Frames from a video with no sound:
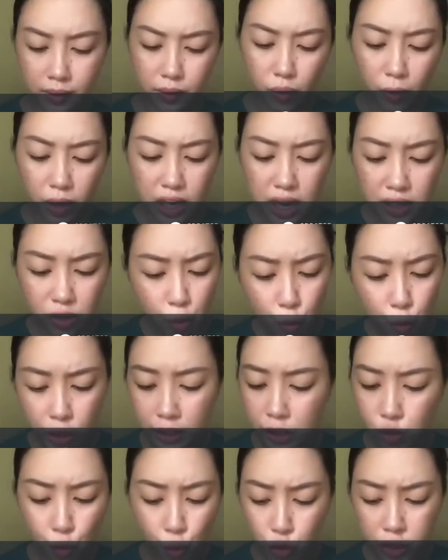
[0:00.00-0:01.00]
So kakabi, Wiped
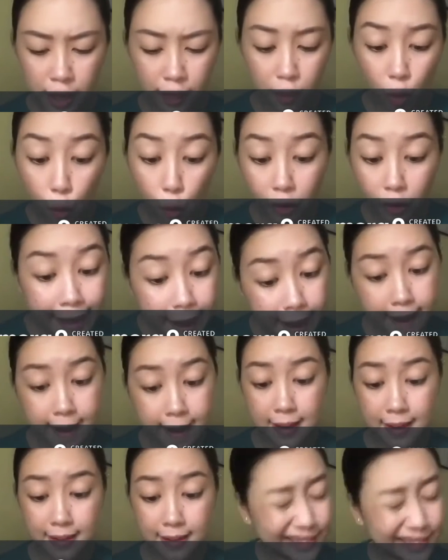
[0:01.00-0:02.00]
sugod na sugod sa
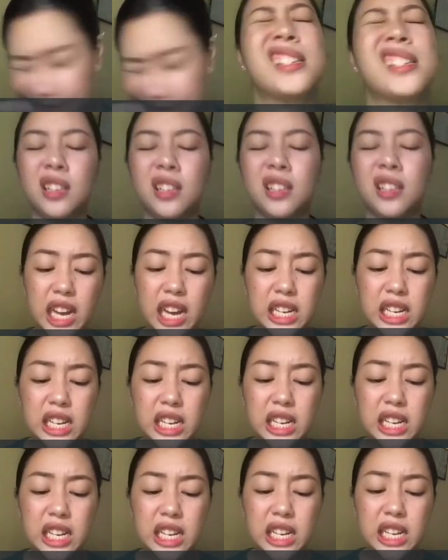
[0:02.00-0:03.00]
tori.
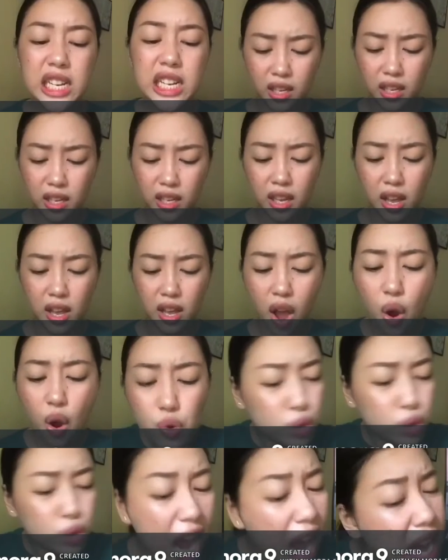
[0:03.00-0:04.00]
Nakakainis!
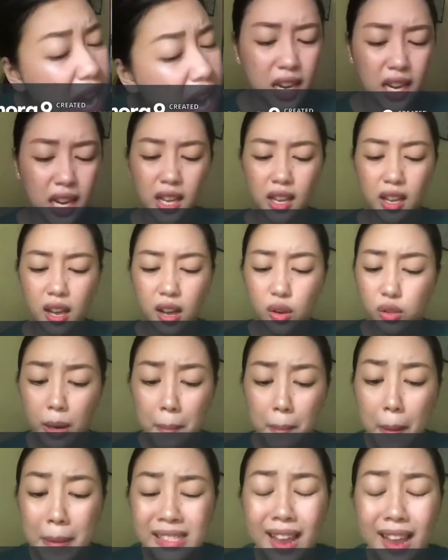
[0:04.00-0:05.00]
Gusto ko na eh. Gusto
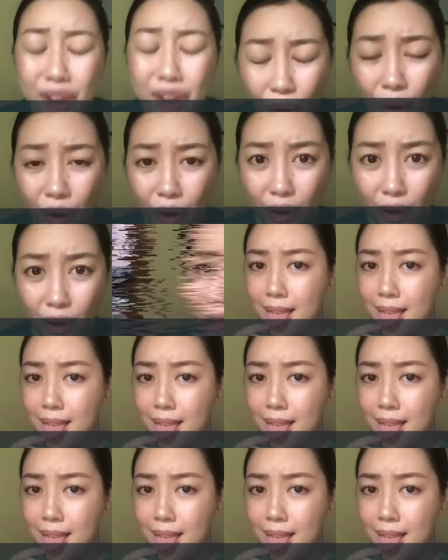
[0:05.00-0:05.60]
ko lang pa sa'yo.